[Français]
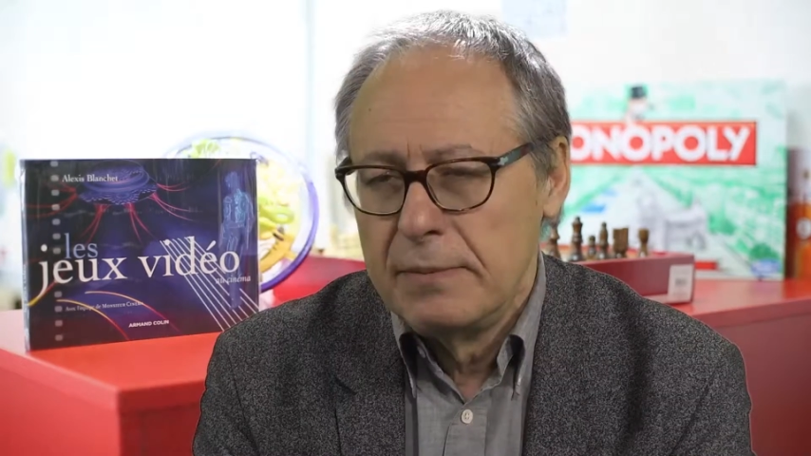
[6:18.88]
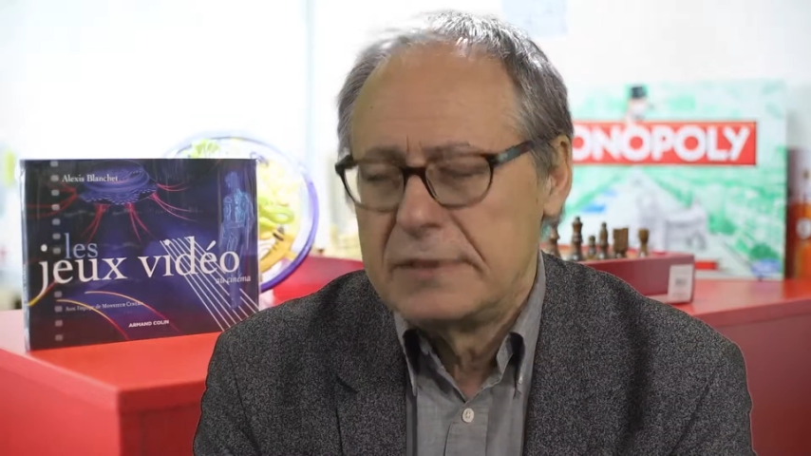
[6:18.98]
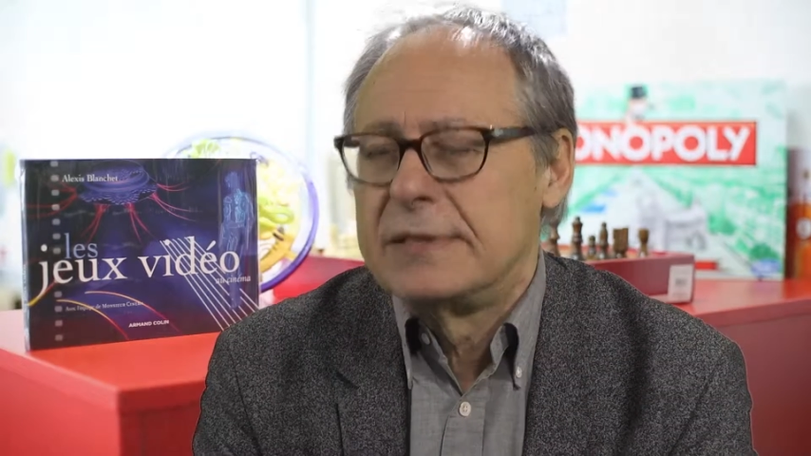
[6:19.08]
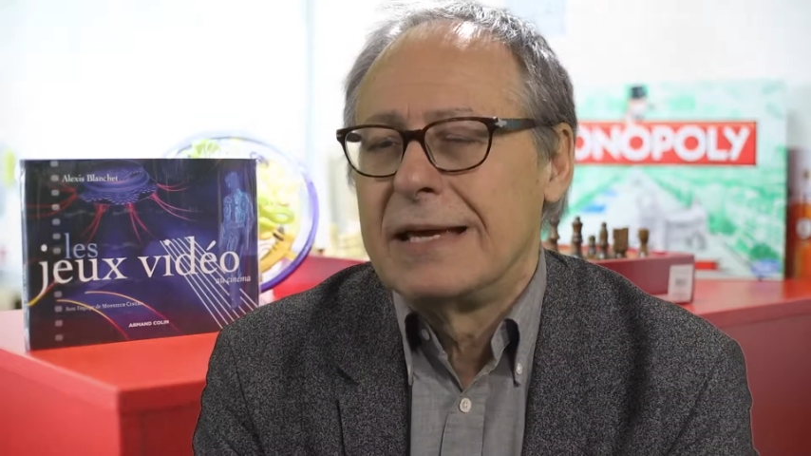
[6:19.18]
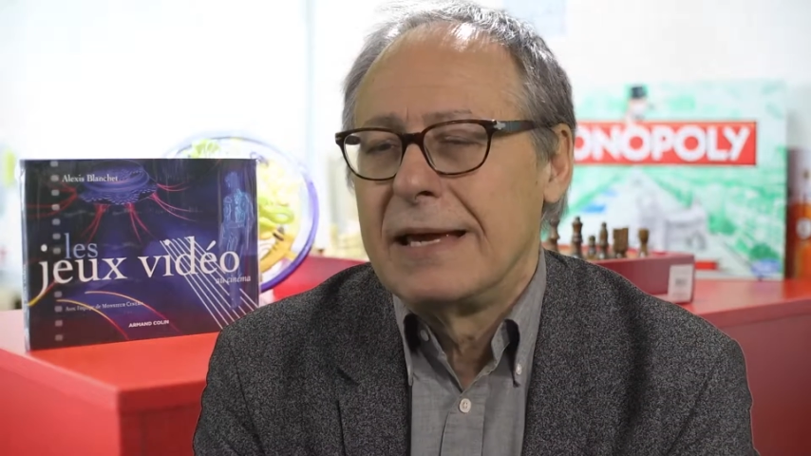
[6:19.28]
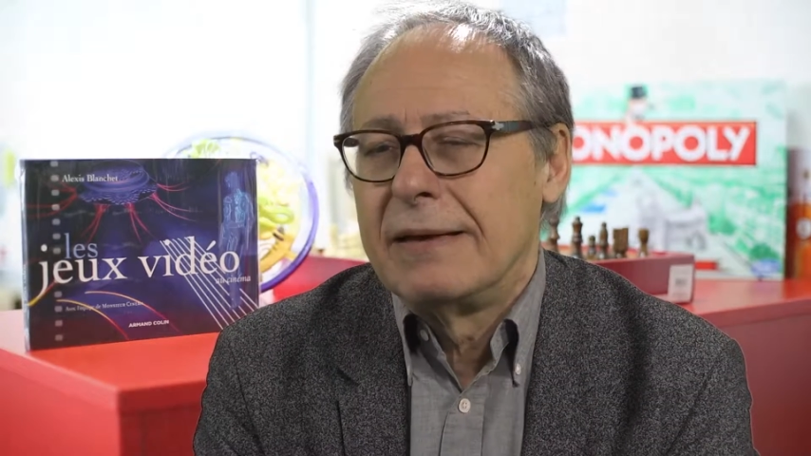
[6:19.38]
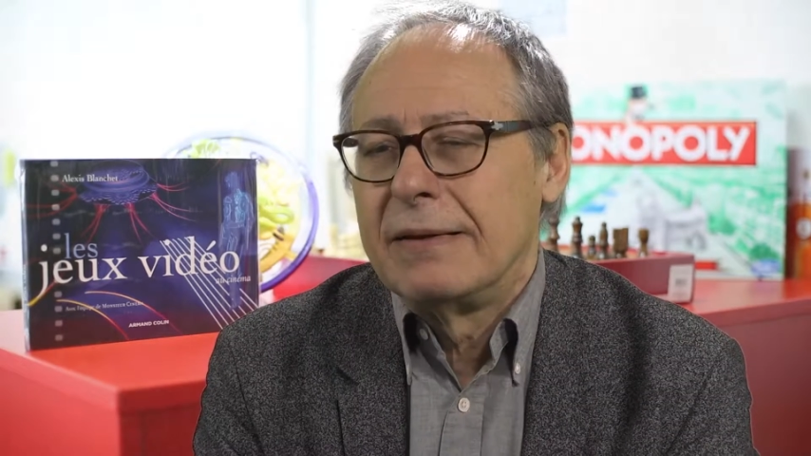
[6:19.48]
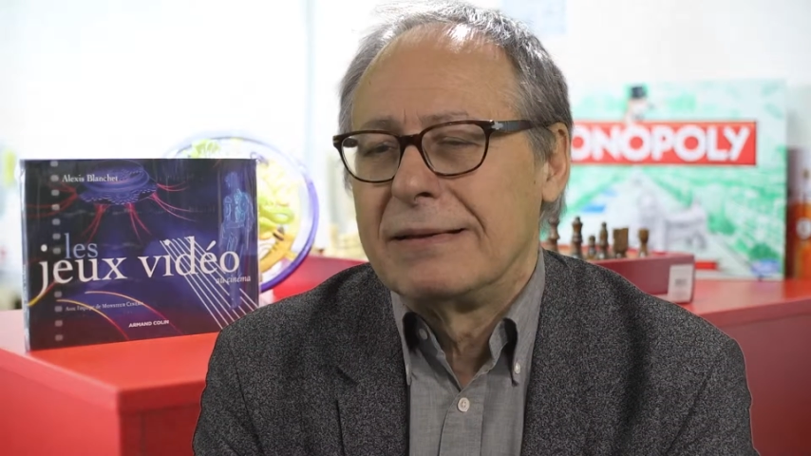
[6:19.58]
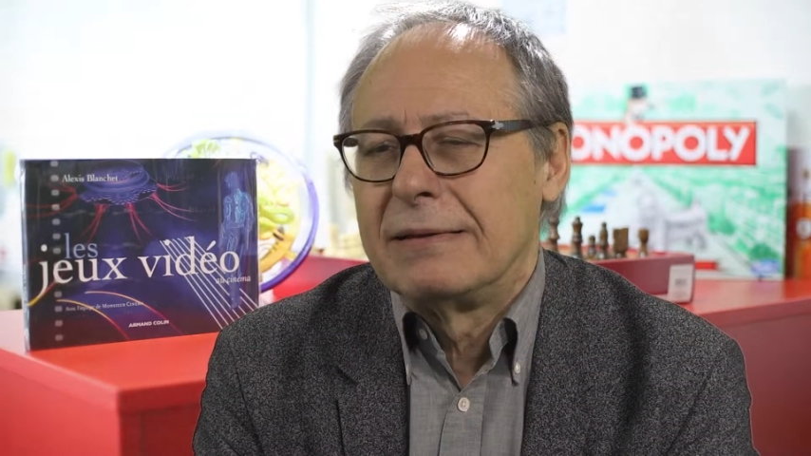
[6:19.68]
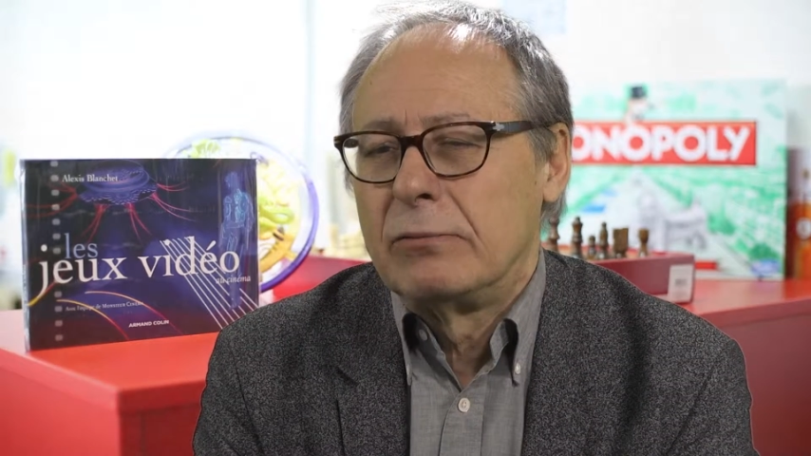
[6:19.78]
C'est
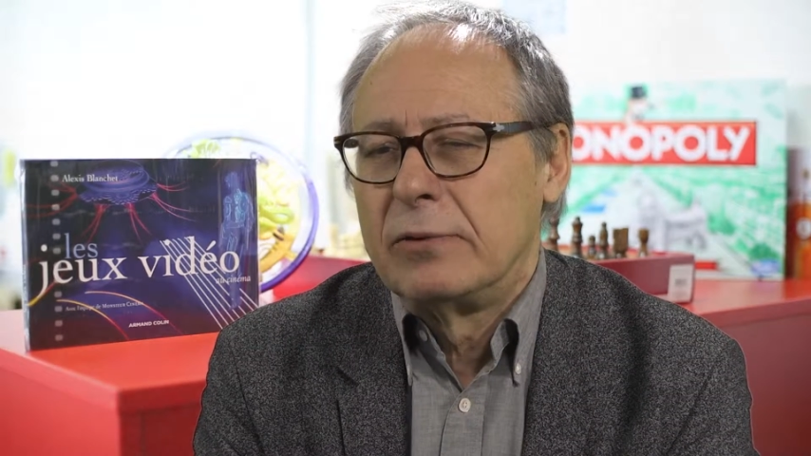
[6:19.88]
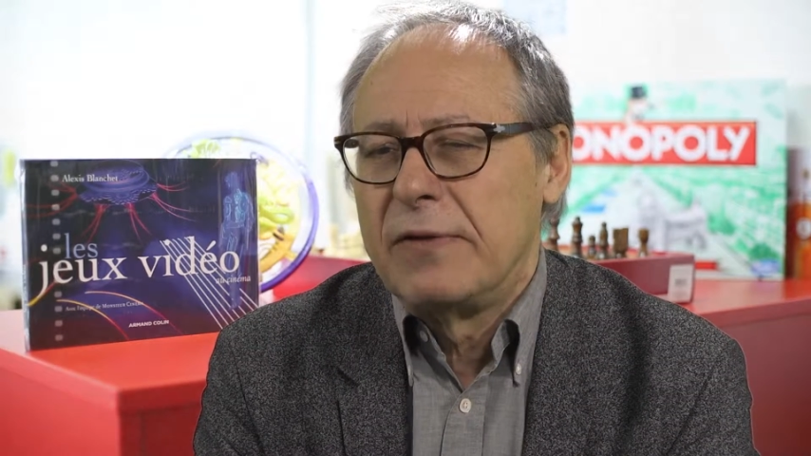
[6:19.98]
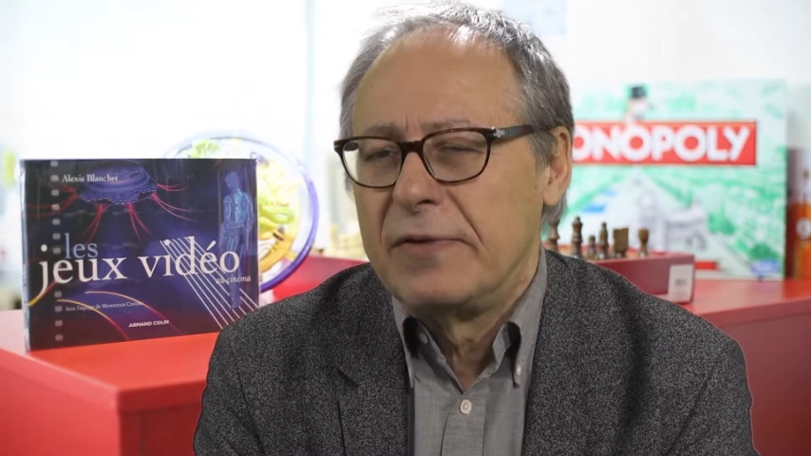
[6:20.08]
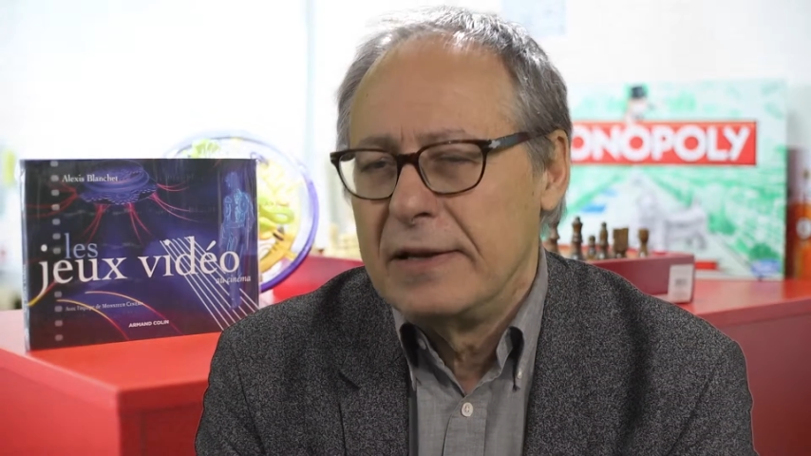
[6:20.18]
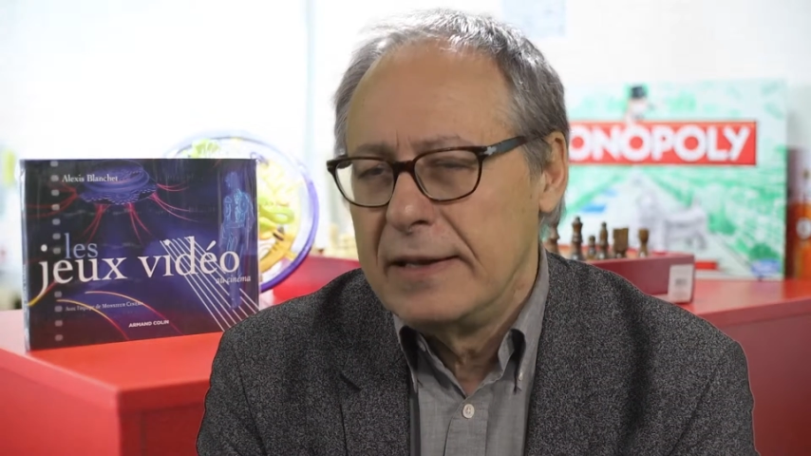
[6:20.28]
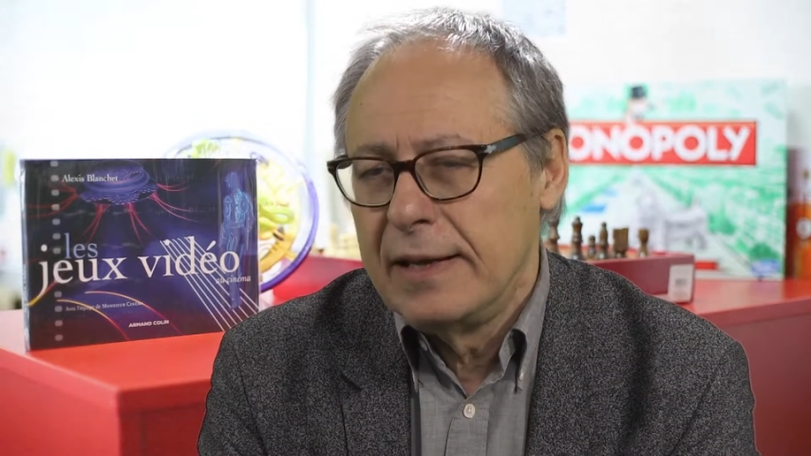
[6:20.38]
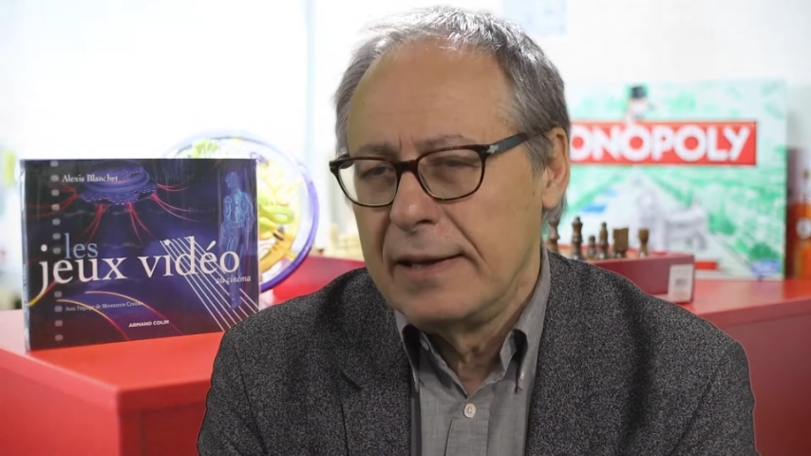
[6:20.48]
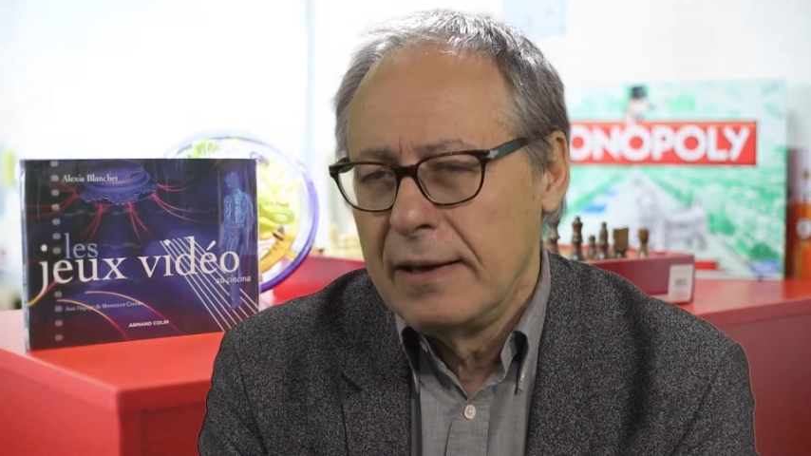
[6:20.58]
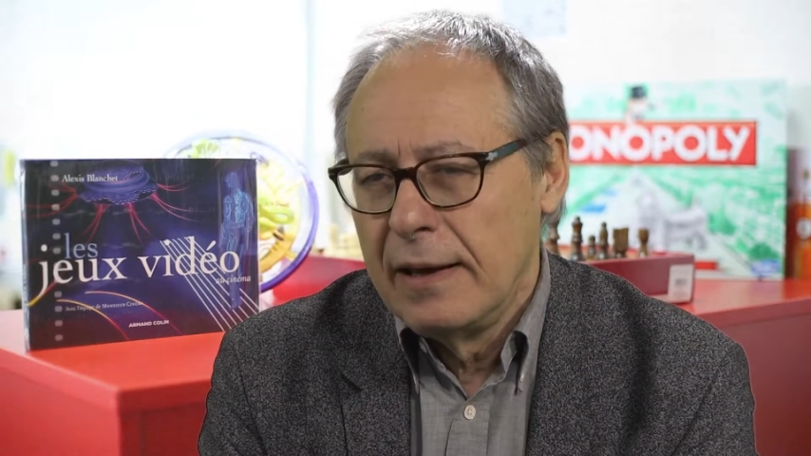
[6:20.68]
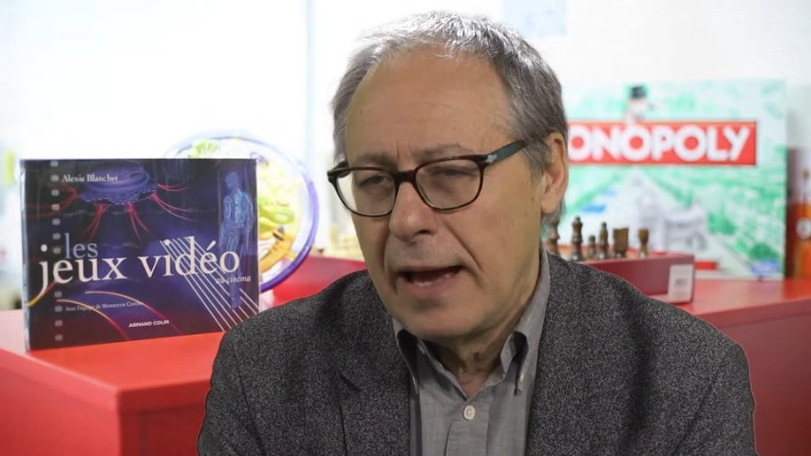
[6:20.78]
tout à fait lié